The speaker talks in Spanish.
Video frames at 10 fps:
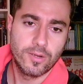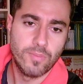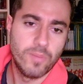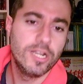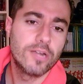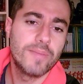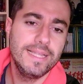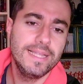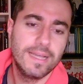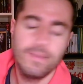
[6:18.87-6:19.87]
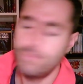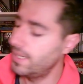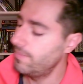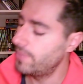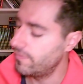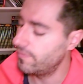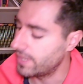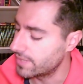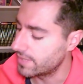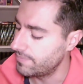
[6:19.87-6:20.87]
como muy normalita, ¿vale? Pero
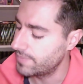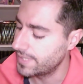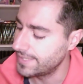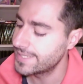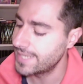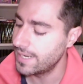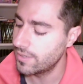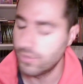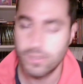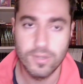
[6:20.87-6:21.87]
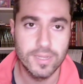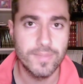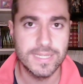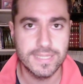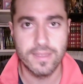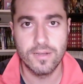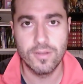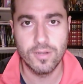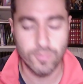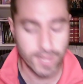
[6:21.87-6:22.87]
fijaos que, ya sale con lo, del tema este de,
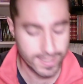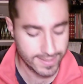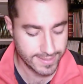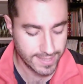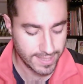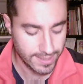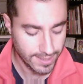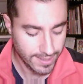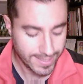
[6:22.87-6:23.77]
lo, de los guantes y tal.